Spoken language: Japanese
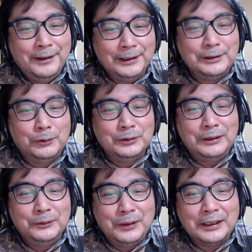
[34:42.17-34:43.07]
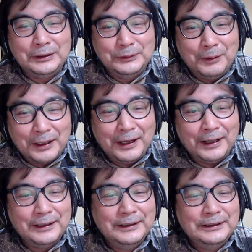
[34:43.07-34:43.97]
ね、教団の中で生ま
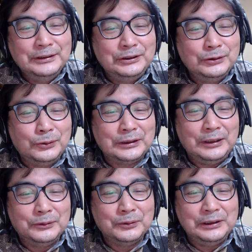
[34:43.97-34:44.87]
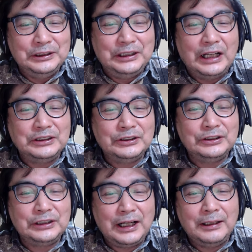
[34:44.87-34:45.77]
れ、15歳の時に脱出
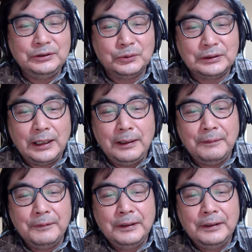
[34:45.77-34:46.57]
した女性、